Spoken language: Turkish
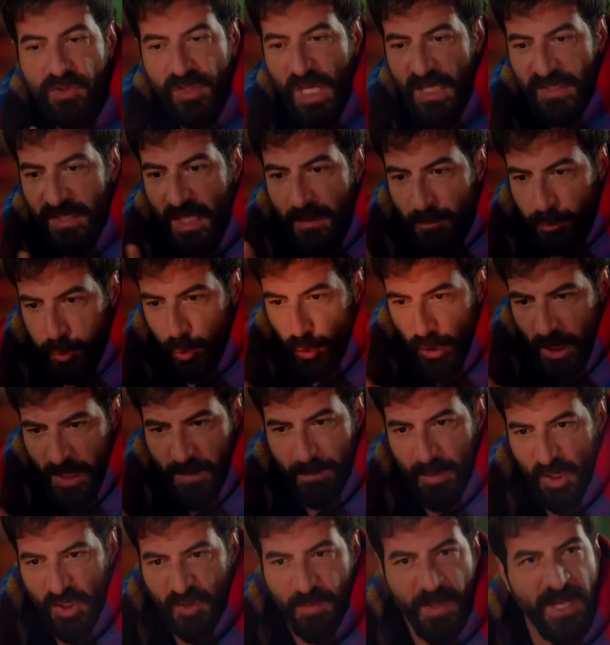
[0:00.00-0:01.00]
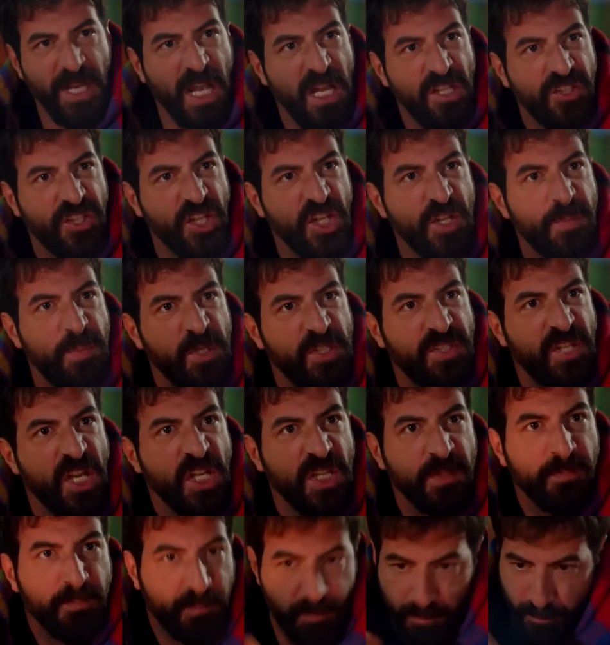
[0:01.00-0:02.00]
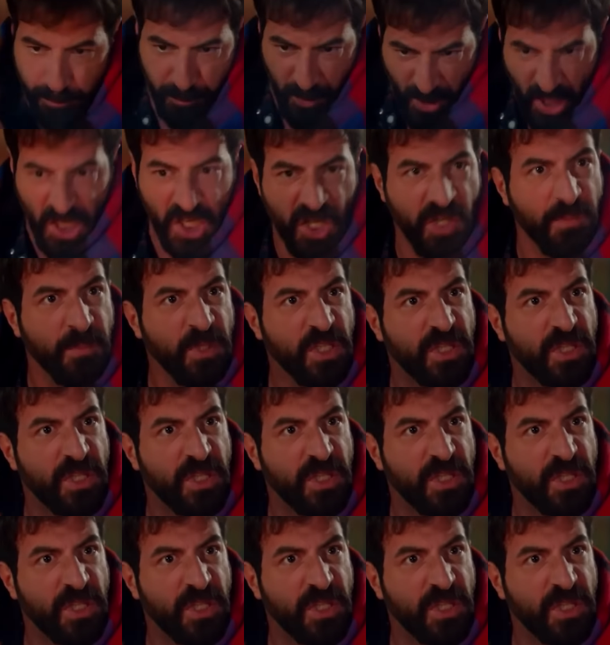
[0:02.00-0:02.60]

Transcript: Zaten bunların başıma geleceğini bilseydim bırakır